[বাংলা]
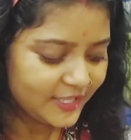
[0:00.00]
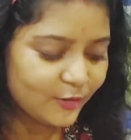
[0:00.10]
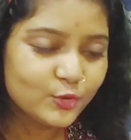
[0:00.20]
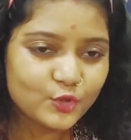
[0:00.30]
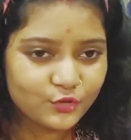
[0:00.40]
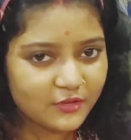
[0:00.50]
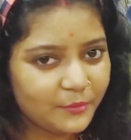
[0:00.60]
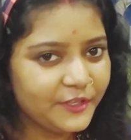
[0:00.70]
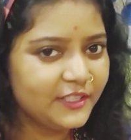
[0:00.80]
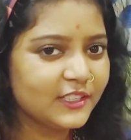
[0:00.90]
এখন
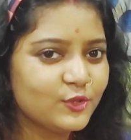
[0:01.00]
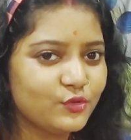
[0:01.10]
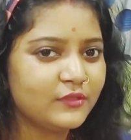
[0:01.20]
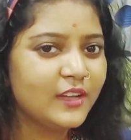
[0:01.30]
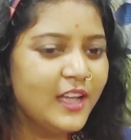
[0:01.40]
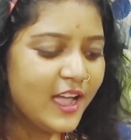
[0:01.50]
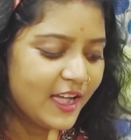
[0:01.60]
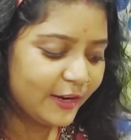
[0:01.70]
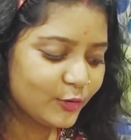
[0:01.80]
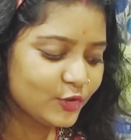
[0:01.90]
সোশ্যাল মিডিয়ার যুগ
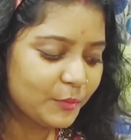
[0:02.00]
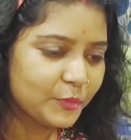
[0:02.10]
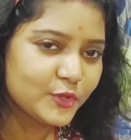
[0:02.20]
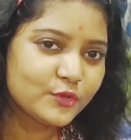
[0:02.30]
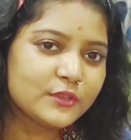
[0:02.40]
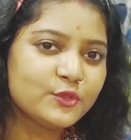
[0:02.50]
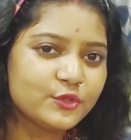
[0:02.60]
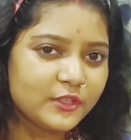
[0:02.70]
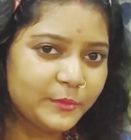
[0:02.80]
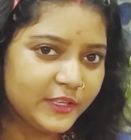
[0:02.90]
এখন সবকিছুতে
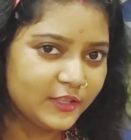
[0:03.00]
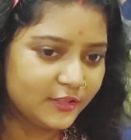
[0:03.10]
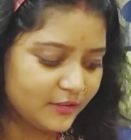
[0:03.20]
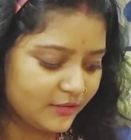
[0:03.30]
সোশ্যাল মিডিয়া